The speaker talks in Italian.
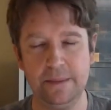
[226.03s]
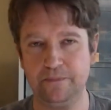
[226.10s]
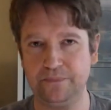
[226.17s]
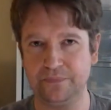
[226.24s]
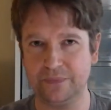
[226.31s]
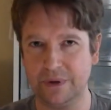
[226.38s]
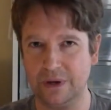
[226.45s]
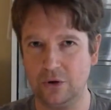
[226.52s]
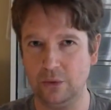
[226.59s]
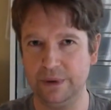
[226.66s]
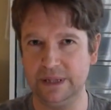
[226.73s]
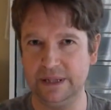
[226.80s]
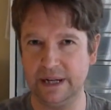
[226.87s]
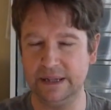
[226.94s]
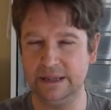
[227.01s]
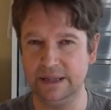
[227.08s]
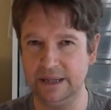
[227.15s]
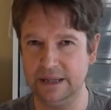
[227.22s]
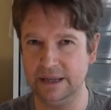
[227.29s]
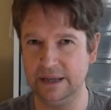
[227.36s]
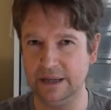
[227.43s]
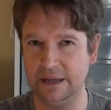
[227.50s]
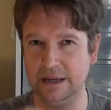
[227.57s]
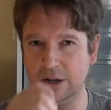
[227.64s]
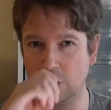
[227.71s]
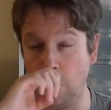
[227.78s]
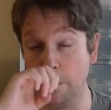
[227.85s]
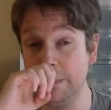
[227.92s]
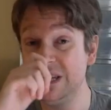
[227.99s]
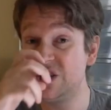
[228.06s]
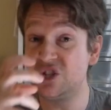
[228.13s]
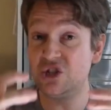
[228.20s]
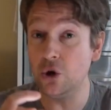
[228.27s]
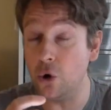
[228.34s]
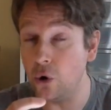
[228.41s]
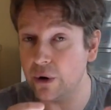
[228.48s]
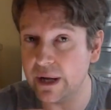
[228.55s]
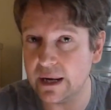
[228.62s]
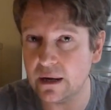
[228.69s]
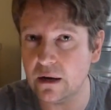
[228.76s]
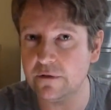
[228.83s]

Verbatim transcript: mh, mm, dire, di commistione